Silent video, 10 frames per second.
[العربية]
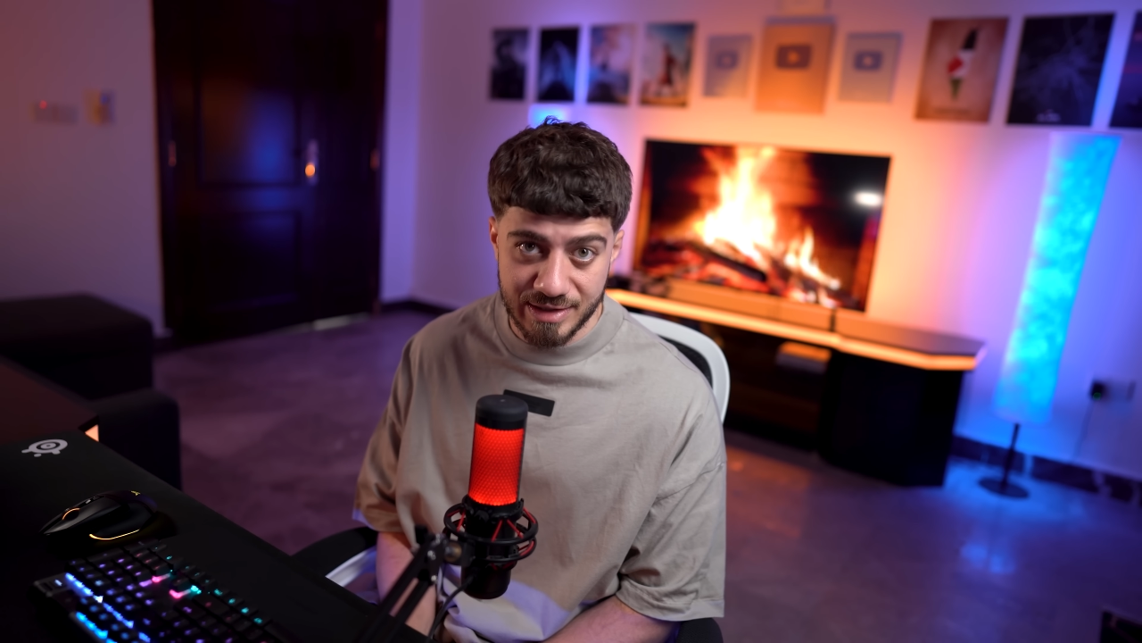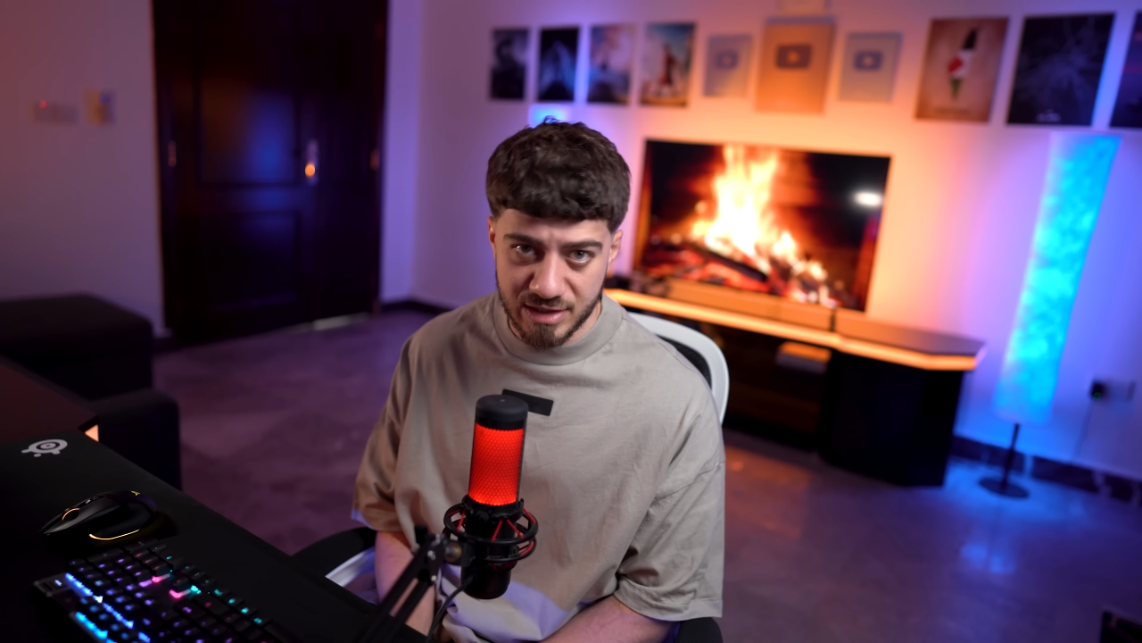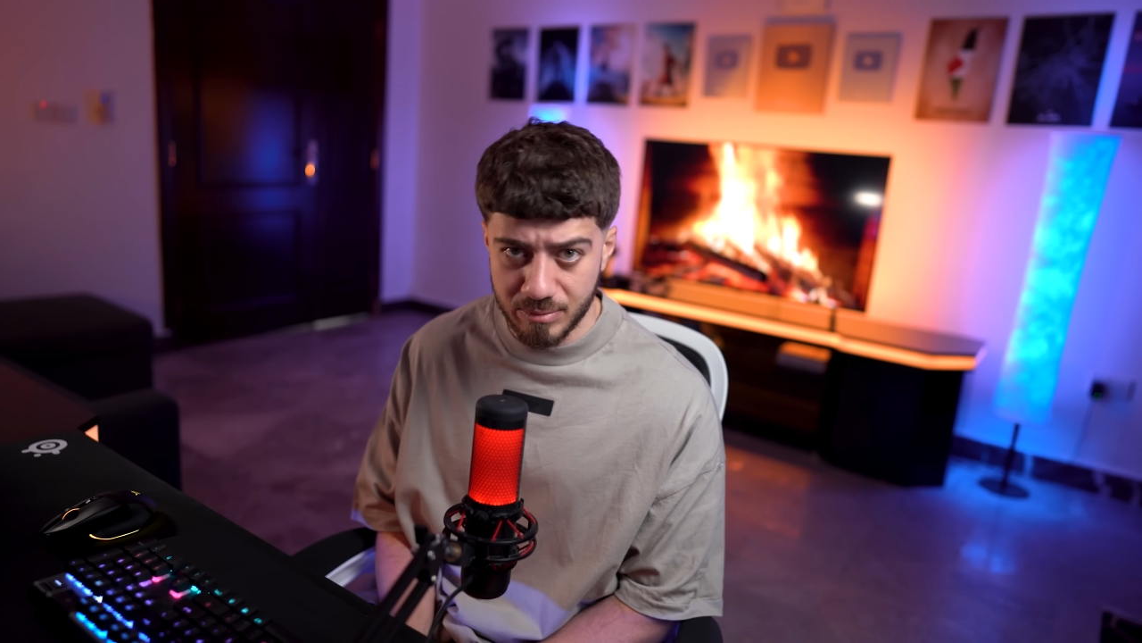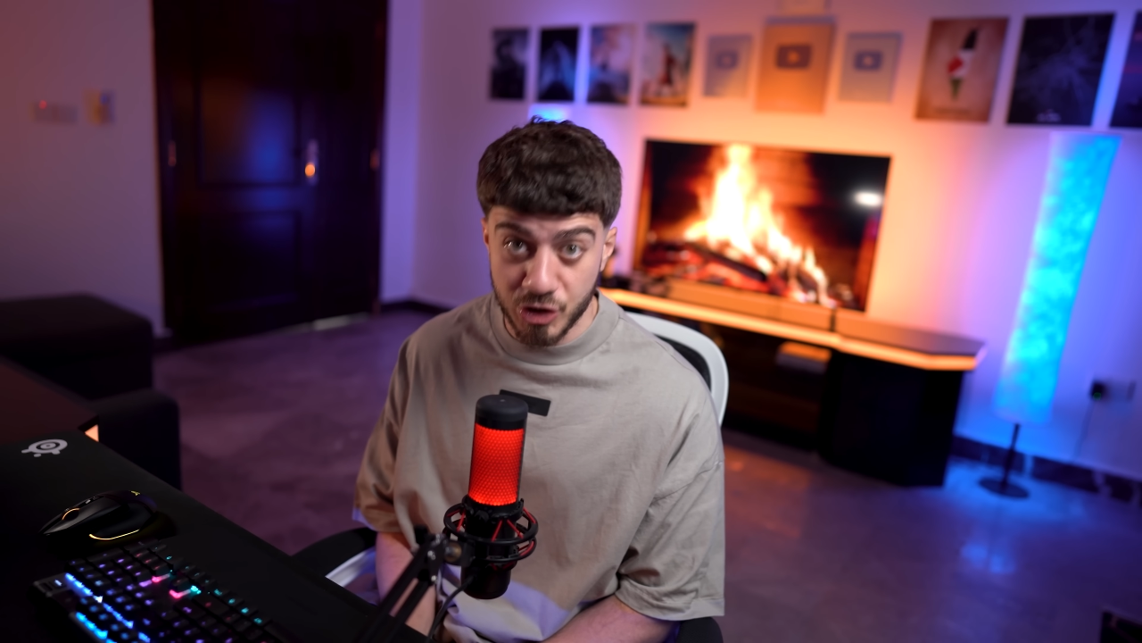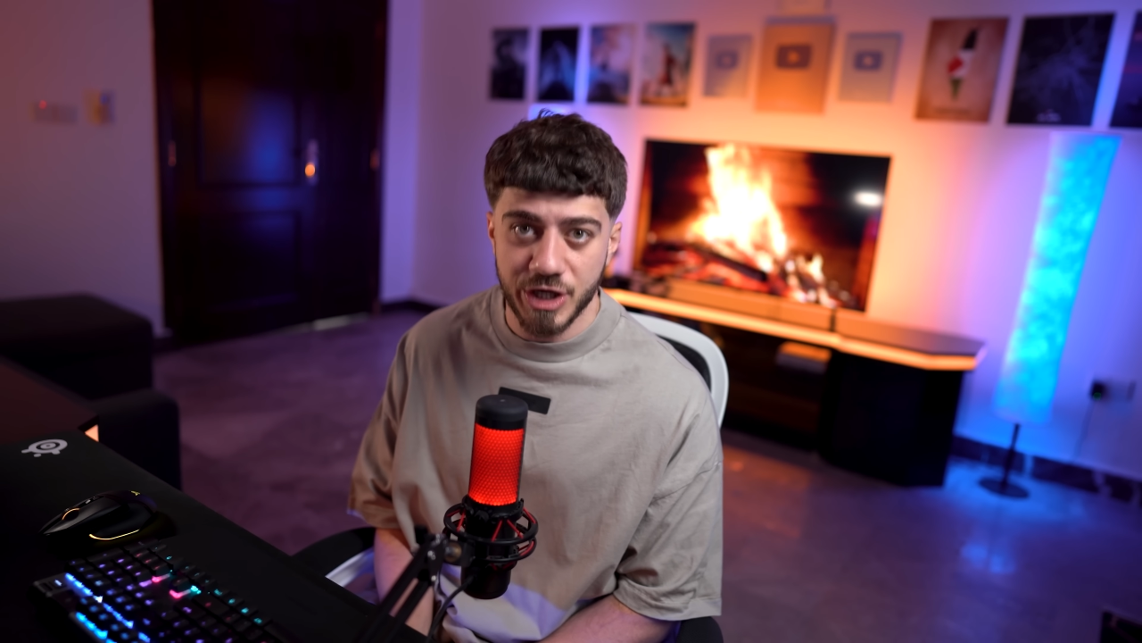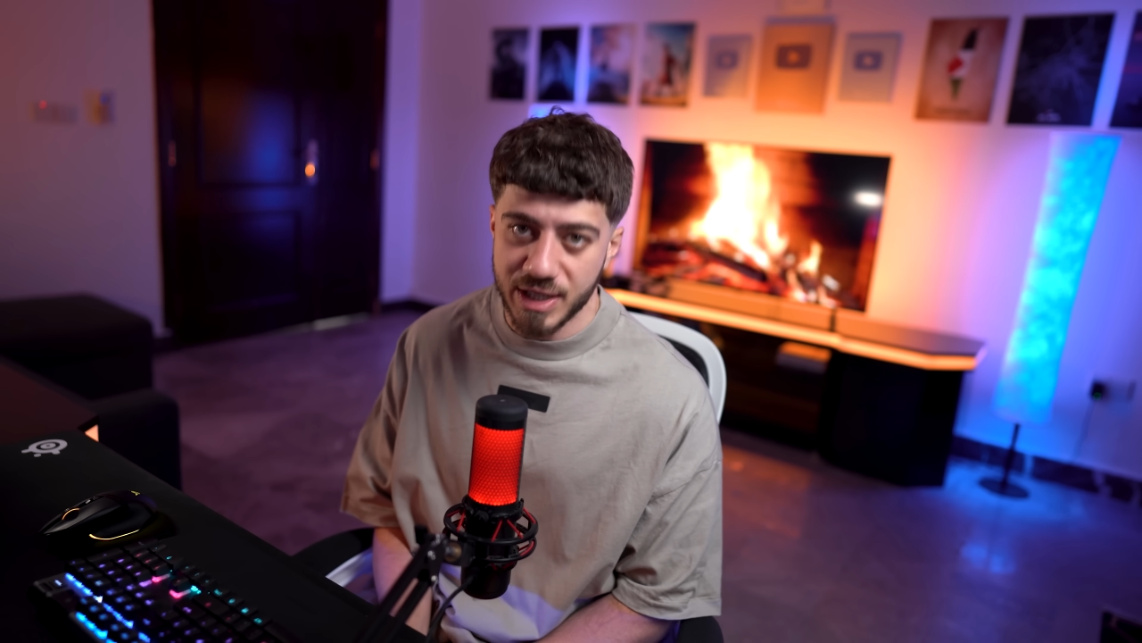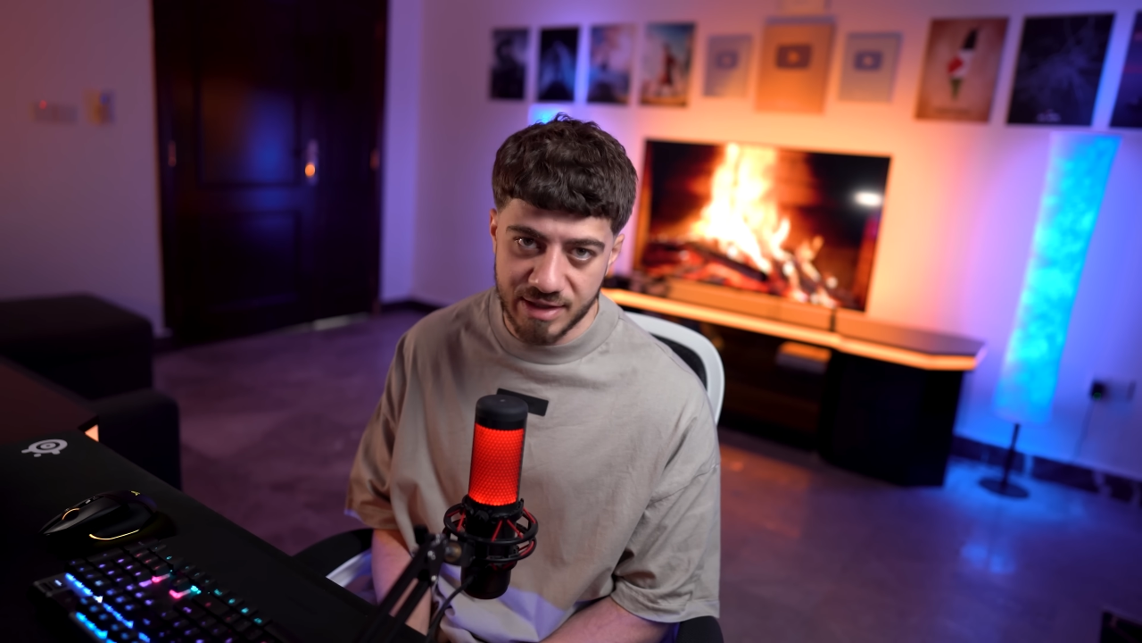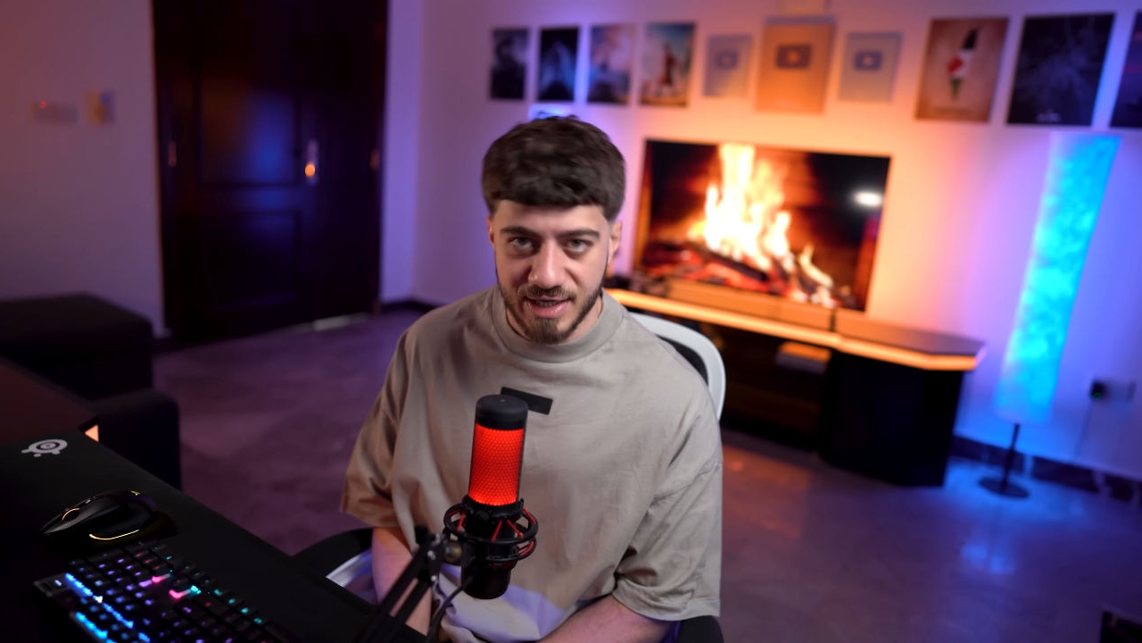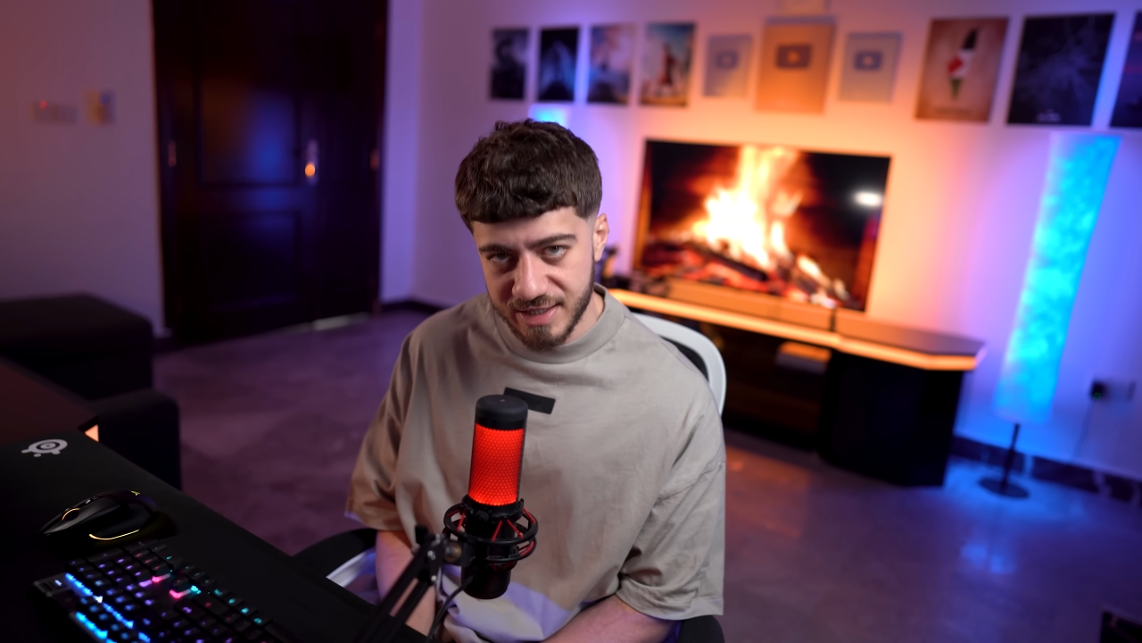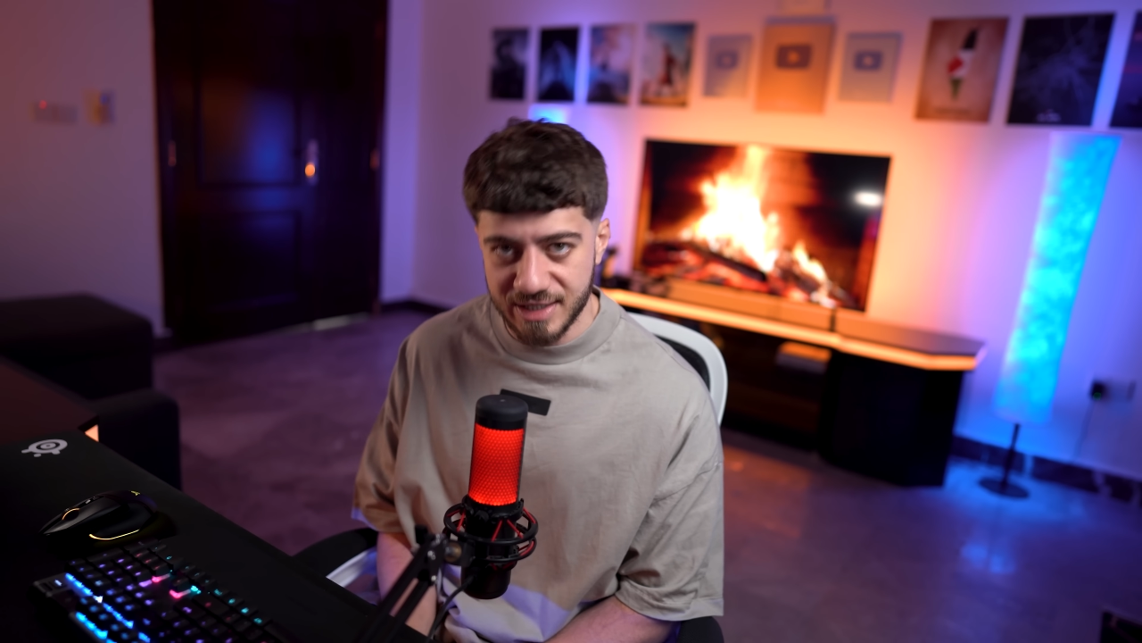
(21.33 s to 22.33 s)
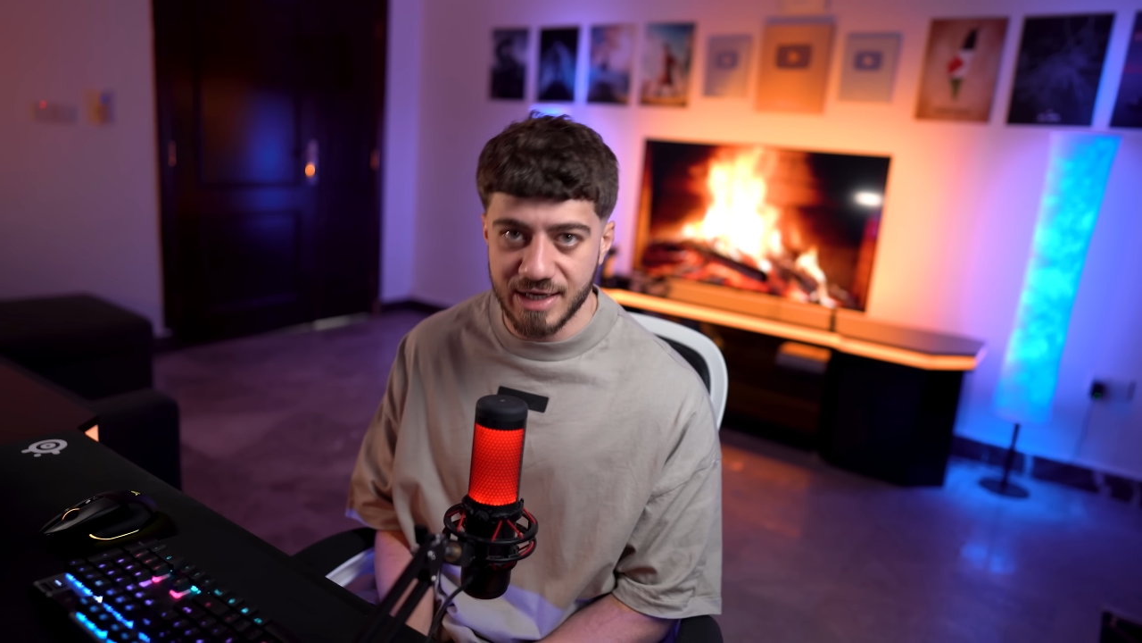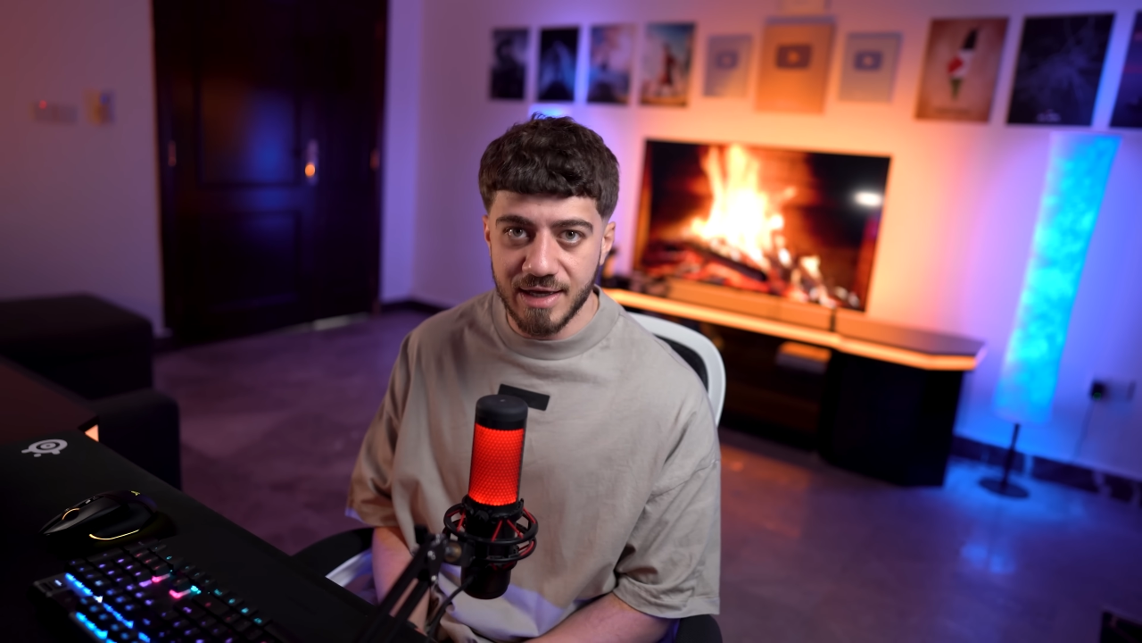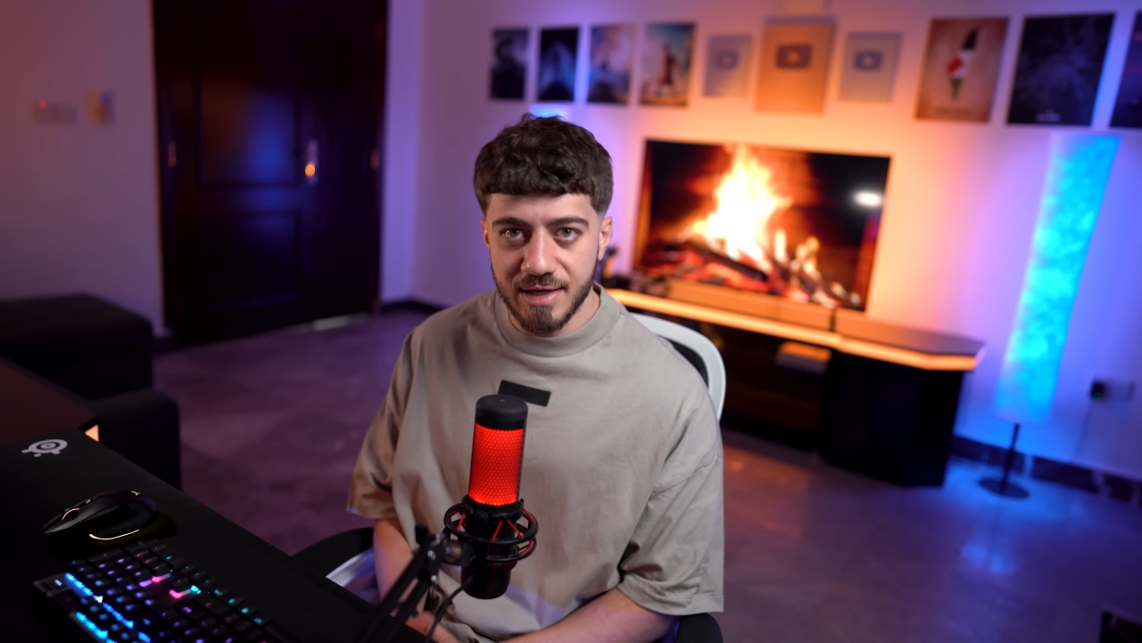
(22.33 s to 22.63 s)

اسم شركة ثانية